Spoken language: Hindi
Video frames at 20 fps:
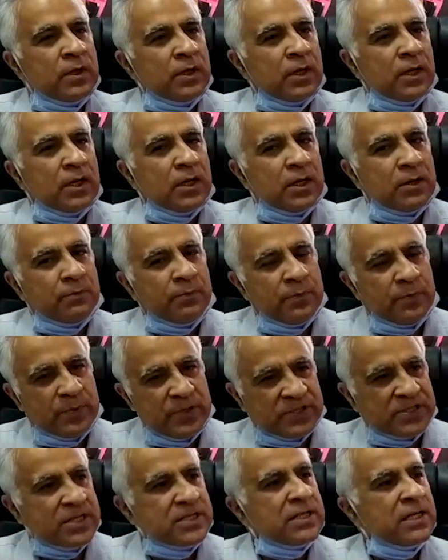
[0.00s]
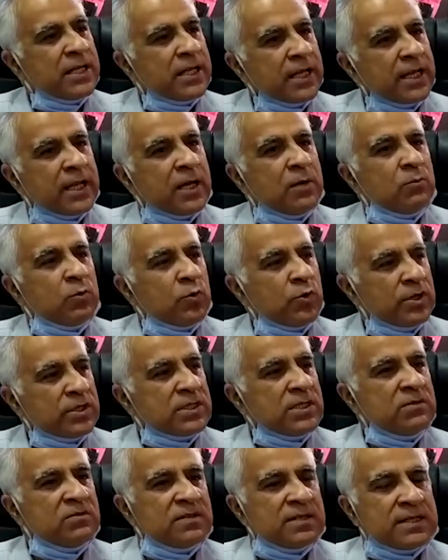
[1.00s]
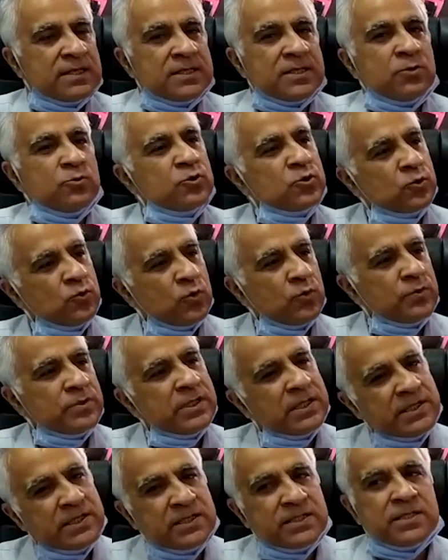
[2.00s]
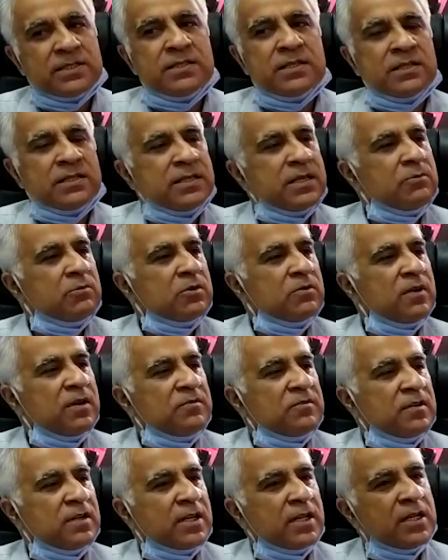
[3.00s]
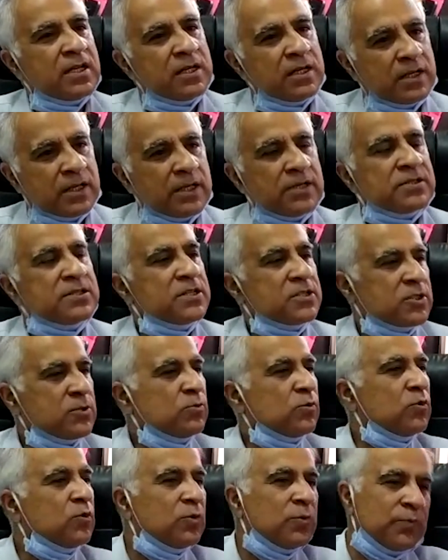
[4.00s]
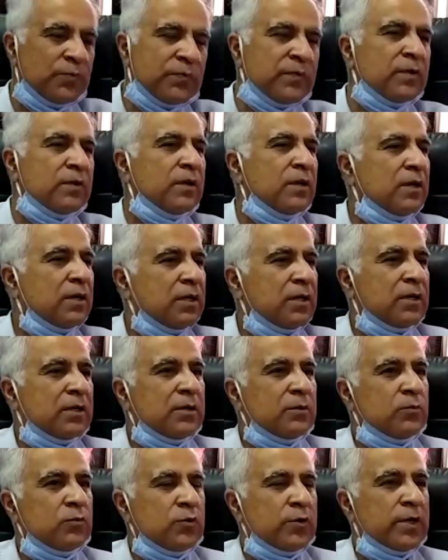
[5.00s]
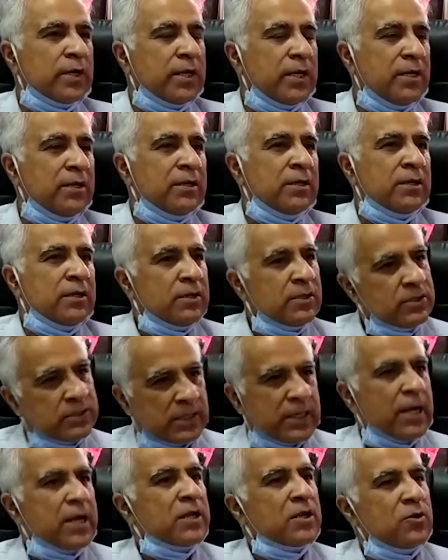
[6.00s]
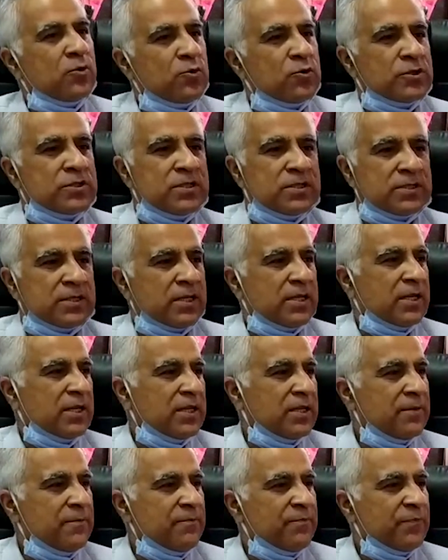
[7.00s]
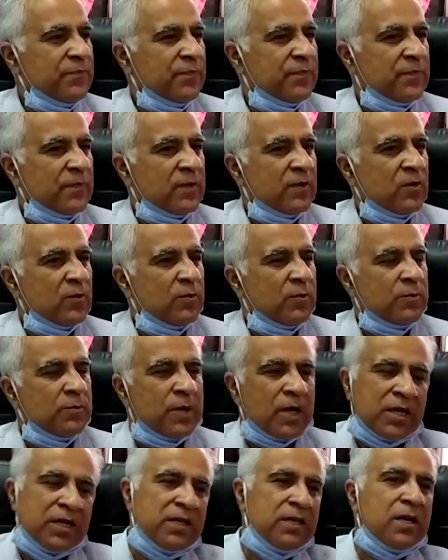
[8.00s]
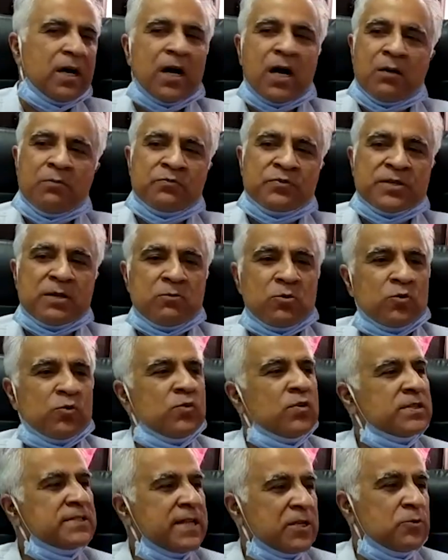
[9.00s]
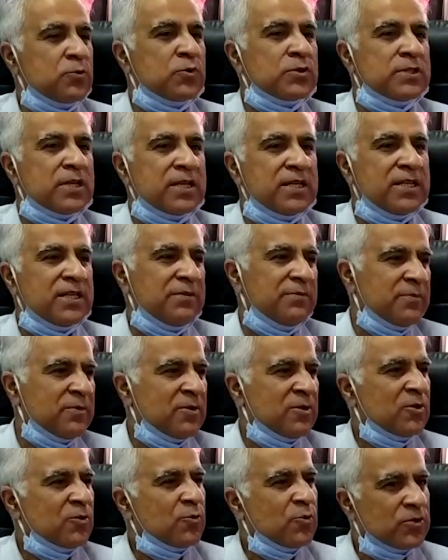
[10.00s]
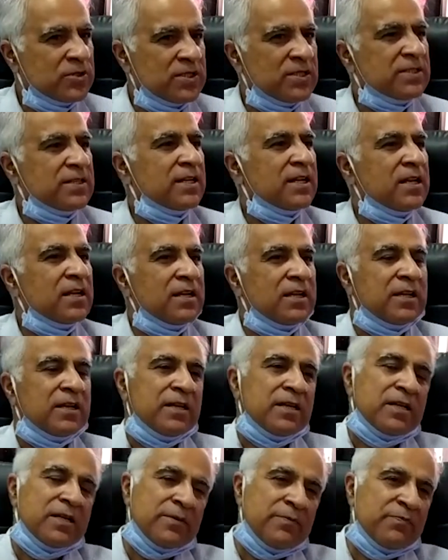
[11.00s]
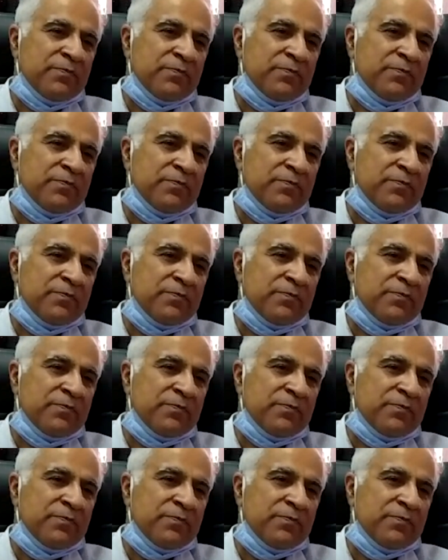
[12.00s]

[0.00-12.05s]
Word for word: पीछे चले गए हम लोग इसकी वजह से उसको जल्दी से जल्दी हम रिवाइव करके इनके सिस्टम को वो है चलाने की कोशिश करेंगे बाकी आप सब लोगों का सहयोग चाहिए कोशिश करेंगे कि